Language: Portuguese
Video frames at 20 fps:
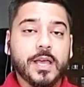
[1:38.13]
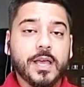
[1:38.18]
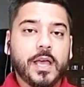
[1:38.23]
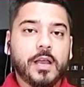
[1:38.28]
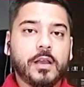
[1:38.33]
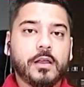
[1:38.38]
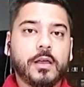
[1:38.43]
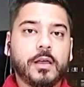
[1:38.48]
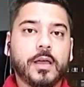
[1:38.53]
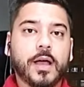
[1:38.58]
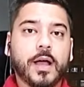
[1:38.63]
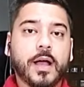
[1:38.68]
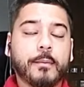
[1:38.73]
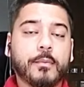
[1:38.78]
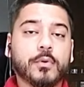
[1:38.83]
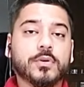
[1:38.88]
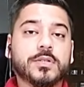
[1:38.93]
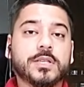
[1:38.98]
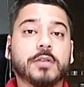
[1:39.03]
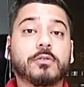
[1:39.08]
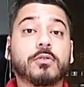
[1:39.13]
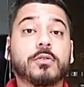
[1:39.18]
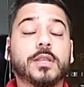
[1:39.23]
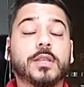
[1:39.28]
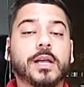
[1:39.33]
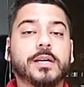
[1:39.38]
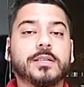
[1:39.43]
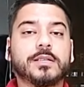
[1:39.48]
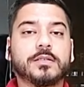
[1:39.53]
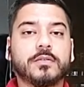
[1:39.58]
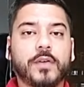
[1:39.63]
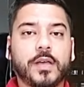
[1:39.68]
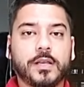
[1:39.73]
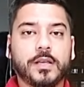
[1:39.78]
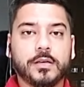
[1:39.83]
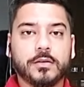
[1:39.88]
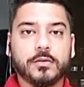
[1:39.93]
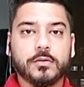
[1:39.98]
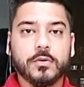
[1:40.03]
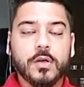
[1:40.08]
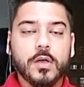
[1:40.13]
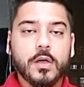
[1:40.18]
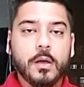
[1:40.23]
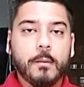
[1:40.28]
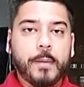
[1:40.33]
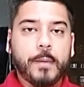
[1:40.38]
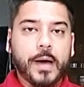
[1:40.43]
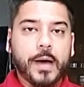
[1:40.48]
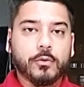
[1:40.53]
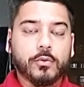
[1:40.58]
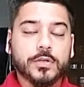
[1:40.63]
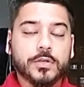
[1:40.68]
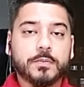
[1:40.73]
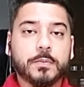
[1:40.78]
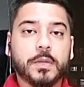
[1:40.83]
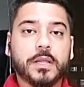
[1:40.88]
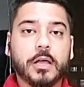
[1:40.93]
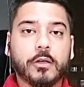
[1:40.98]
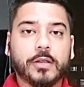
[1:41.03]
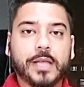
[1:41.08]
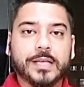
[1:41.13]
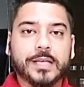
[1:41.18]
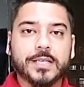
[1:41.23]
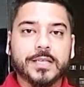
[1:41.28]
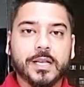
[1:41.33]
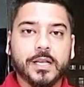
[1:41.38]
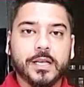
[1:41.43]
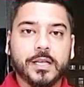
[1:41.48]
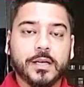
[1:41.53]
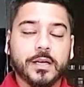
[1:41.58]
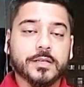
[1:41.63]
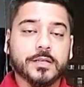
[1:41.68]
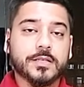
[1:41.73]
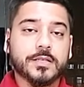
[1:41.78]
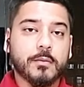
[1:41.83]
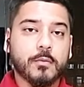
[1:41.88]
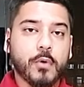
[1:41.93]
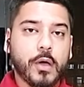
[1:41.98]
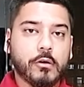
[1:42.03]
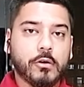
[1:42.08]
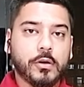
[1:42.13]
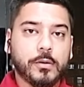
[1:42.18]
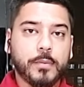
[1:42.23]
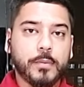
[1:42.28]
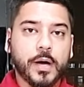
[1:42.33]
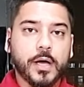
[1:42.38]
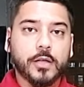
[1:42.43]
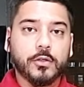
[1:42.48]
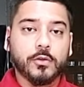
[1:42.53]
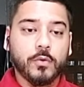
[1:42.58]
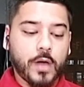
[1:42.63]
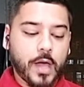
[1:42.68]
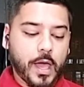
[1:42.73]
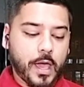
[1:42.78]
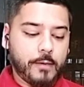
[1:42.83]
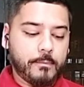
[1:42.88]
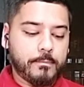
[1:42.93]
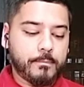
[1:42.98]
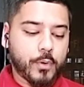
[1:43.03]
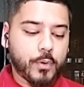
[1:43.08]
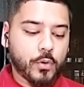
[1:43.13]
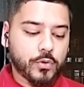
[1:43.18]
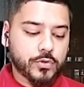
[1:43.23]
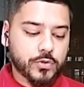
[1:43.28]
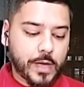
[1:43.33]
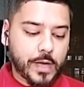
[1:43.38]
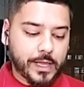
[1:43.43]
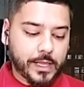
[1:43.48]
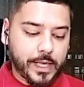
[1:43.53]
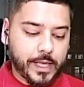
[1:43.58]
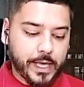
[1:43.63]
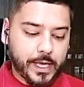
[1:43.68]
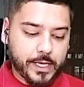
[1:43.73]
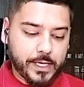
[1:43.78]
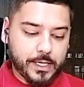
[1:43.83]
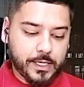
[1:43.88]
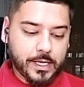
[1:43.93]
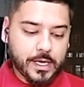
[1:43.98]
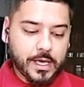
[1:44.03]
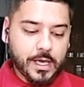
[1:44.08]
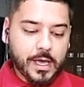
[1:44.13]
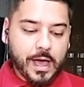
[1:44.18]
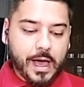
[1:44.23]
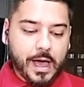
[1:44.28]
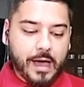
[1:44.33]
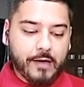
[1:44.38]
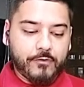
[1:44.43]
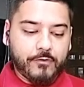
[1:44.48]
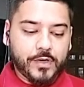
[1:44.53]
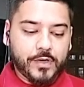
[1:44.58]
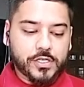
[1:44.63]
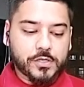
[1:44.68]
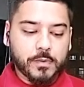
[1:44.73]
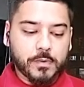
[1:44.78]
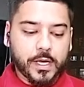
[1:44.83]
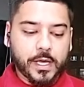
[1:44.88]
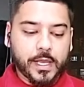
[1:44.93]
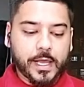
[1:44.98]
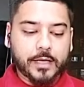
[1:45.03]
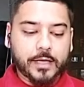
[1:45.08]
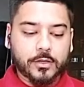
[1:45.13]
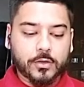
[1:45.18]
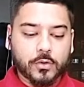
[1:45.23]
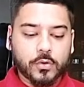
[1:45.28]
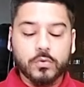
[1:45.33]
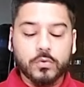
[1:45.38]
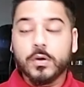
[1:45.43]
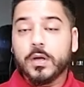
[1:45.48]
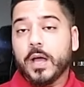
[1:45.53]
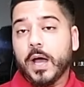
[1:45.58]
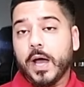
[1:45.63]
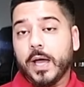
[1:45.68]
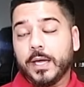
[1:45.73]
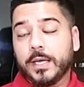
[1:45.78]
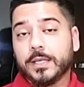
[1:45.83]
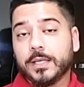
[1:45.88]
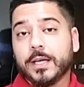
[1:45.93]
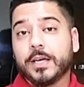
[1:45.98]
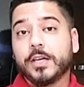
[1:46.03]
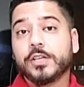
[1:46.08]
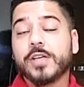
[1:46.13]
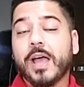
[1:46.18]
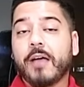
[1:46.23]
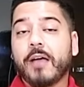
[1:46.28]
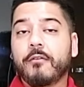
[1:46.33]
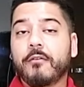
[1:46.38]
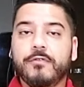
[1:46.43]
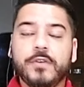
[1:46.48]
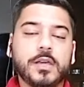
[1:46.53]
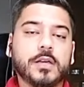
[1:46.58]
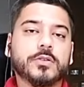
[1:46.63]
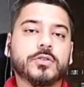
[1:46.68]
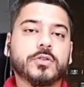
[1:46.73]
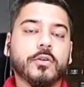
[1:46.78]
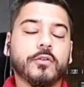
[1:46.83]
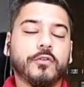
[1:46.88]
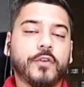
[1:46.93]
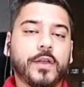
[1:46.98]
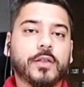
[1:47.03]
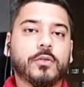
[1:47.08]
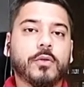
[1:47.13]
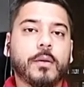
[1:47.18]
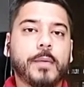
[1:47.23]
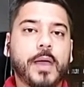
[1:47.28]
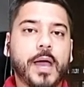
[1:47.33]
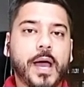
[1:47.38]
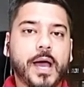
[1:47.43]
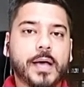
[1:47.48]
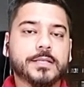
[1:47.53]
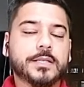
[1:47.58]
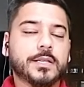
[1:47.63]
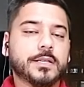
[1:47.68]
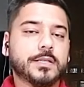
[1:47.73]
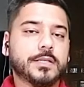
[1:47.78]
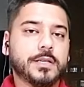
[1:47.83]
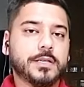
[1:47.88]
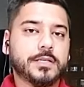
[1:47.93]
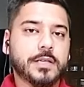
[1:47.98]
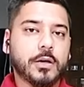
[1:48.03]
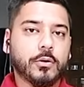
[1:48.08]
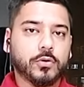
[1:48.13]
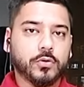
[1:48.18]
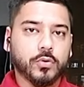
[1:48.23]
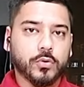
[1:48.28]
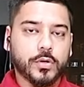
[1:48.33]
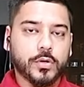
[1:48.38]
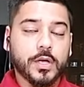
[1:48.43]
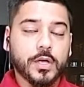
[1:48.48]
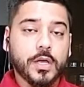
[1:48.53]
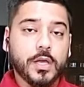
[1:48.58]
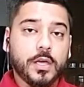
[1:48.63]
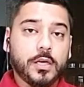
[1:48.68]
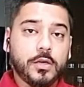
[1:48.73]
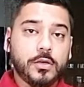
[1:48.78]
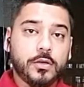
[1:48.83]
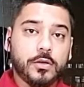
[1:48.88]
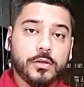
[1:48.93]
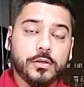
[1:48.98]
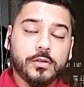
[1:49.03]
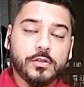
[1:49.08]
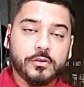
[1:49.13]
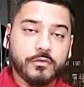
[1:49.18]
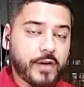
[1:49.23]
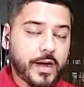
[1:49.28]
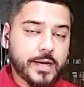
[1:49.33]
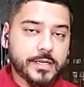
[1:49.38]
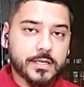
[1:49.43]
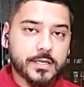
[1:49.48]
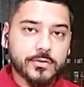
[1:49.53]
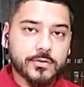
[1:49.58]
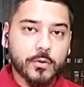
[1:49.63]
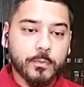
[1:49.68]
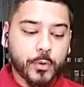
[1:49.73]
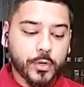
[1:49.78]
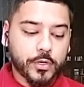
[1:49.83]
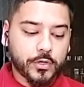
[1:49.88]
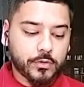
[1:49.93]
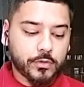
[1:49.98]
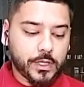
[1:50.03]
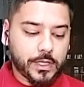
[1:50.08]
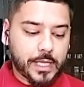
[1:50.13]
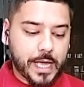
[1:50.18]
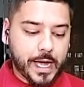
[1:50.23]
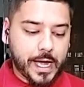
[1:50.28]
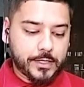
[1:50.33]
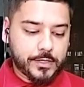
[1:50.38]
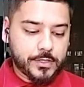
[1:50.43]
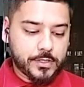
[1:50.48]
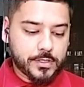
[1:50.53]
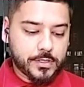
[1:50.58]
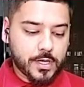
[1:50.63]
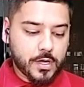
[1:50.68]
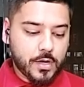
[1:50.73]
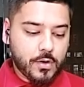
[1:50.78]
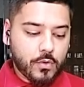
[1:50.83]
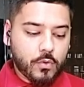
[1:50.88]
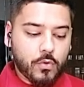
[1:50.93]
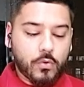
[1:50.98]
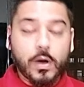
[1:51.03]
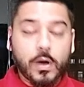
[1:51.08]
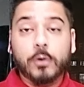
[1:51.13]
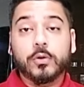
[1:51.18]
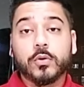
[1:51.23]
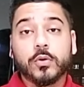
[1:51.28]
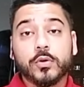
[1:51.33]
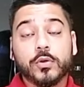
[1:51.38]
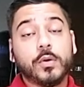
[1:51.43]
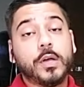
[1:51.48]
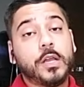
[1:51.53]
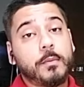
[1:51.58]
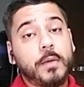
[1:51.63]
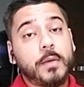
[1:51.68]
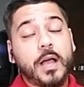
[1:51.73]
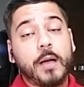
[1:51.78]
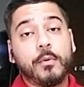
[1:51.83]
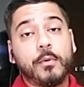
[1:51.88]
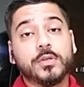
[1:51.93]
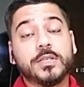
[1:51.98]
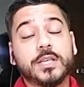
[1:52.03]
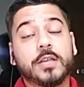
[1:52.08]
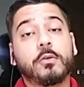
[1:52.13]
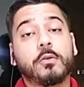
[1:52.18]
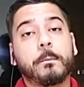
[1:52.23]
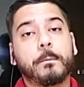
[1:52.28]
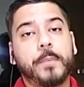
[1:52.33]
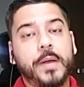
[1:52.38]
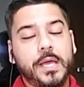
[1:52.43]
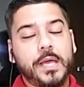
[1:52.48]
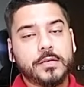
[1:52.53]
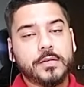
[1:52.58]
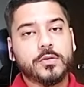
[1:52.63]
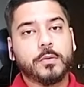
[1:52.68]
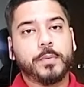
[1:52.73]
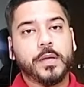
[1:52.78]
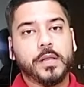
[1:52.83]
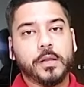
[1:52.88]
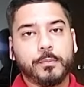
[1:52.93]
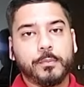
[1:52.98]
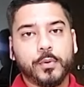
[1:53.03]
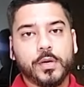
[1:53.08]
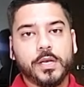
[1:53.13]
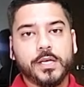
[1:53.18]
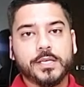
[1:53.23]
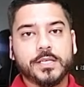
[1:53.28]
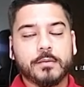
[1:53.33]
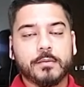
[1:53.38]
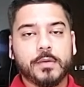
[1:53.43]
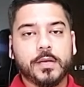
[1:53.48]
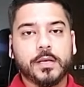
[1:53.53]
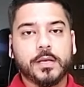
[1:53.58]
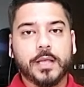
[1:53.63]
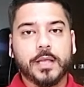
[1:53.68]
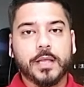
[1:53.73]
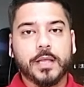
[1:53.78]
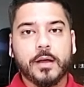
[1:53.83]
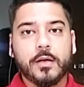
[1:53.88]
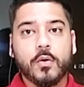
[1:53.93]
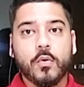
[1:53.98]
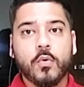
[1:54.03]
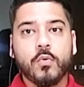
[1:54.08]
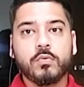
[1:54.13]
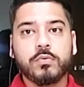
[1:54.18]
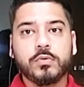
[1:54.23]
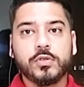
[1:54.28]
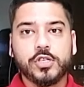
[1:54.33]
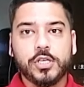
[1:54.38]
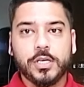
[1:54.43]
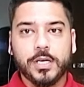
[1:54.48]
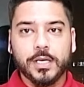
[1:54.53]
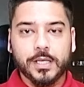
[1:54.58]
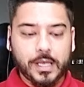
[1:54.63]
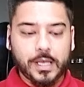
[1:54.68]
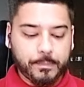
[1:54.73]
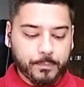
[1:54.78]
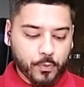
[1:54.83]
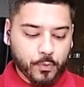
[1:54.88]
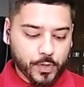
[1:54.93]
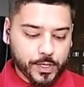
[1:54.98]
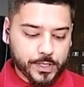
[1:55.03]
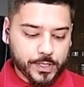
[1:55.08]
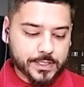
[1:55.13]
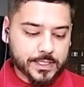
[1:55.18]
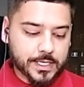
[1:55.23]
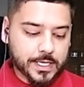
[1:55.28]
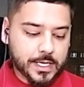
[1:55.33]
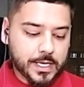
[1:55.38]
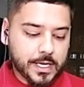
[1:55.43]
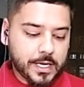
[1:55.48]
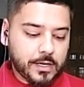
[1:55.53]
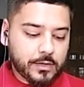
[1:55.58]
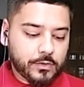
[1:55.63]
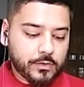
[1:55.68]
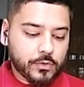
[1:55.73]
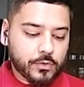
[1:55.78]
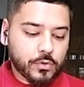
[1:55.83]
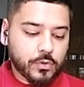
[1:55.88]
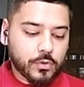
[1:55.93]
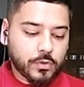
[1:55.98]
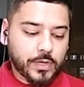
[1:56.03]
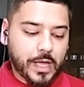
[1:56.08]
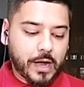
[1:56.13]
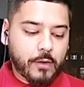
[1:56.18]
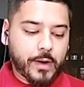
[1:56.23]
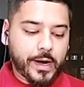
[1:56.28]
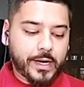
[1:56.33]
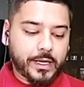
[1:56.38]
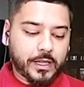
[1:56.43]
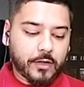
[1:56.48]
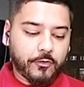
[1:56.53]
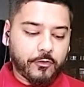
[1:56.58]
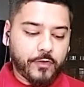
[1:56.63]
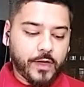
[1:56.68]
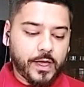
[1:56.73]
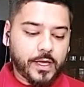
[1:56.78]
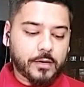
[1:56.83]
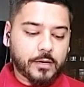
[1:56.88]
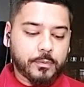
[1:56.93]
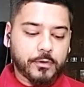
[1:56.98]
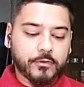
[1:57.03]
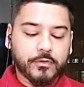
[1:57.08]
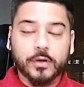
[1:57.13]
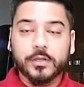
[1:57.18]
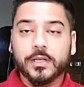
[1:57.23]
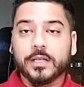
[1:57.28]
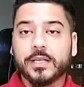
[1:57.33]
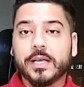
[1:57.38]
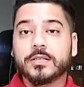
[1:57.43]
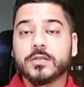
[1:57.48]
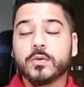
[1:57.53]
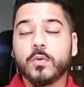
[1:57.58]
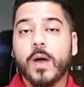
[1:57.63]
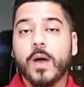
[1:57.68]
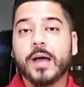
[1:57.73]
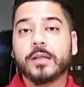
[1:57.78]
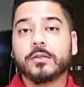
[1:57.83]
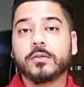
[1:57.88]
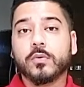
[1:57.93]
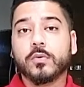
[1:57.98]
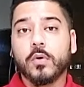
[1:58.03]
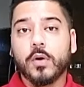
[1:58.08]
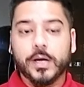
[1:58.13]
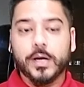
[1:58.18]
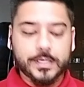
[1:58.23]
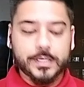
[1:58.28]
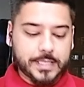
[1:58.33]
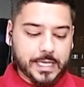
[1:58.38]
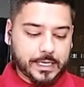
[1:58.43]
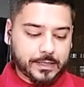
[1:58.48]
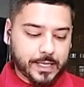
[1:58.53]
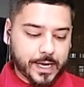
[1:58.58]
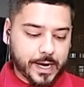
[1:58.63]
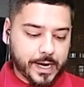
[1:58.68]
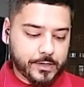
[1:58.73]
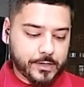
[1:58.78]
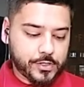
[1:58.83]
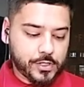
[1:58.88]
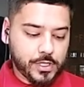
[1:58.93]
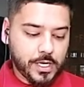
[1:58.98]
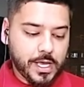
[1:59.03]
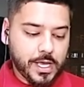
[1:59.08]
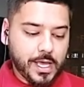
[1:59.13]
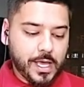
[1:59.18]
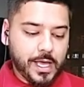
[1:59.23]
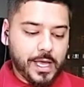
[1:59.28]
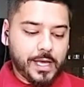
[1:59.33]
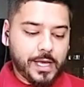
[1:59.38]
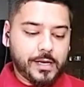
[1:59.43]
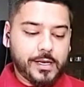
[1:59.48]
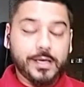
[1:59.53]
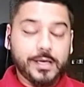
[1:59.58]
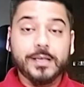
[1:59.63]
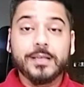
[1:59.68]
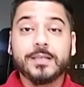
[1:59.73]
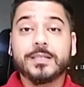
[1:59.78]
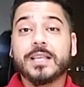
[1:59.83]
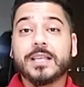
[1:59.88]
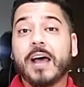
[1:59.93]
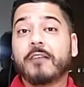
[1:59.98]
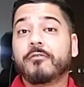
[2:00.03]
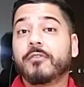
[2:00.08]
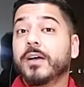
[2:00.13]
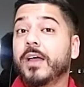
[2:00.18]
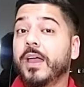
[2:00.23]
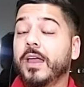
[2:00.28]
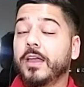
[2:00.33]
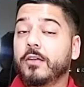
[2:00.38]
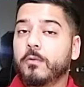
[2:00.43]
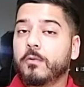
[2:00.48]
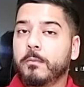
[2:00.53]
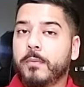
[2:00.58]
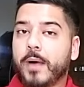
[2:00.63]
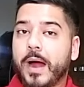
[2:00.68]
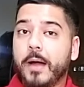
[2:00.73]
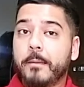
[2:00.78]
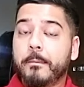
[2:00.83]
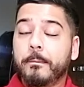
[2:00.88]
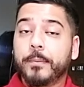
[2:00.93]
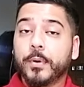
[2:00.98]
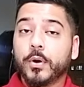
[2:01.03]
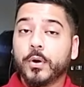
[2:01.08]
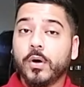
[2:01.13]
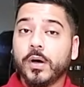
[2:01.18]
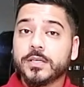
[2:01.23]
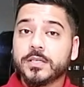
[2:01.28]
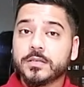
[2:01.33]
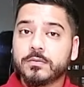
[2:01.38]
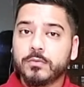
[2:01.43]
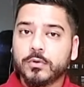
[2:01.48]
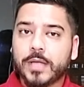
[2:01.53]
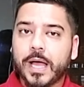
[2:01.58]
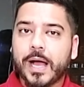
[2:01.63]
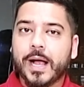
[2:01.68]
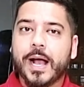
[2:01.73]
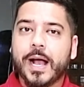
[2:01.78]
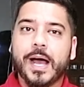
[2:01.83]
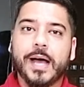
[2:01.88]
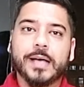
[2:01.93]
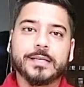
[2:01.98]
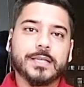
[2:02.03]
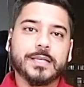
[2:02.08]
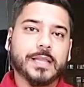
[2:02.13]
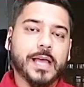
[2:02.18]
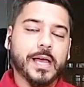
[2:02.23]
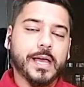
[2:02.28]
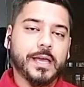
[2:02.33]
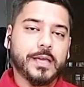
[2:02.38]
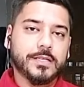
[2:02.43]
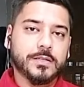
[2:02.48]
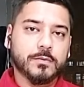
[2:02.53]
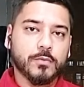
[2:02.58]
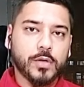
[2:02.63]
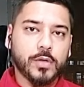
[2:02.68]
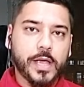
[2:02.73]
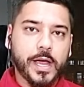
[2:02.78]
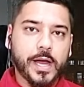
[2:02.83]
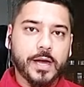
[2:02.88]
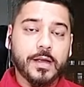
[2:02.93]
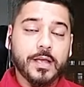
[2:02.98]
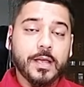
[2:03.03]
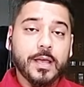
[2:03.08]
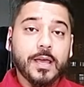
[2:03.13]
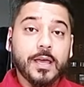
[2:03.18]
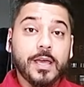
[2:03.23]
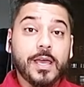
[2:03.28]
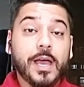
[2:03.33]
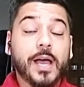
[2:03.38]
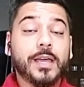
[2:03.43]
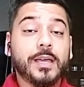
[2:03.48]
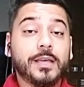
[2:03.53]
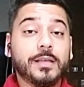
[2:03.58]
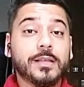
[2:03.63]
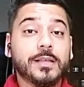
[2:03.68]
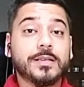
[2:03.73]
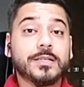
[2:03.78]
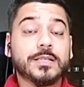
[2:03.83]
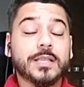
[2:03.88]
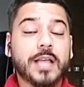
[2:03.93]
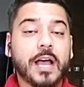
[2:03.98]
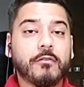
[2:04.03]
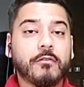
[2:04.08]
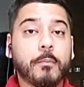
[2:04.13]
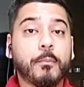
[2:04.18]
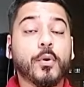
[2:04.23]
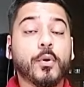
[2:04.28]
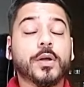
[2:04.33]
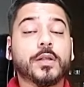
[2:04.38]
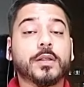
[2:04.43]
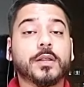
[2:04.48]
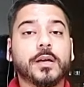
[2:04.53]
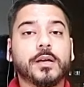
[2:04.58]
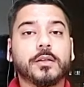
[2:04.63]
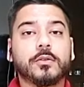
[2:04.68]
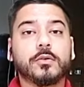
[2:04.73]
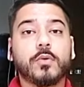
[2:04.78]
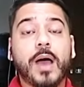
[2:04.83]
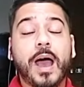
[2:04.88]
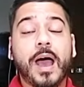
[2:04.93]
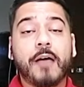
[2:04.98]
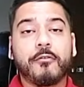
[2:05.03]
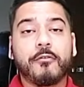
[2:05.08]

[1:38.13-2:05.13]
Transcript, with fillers: ele acabou sendo transferido para o Hospital das Clínicas Samuel Libânio, em Pouso Alegre. A vítima relatou ainda que já vinha sofrendo ameaças desse autor em diversas oportunidades. O autor do crime acabou sendo preso pela polícia militar um dia depois no, na quarta-feira, por volta das quatro horas da tarde. Ele estava em um bar próximo da casa da ex-mulher e ainda estava portando a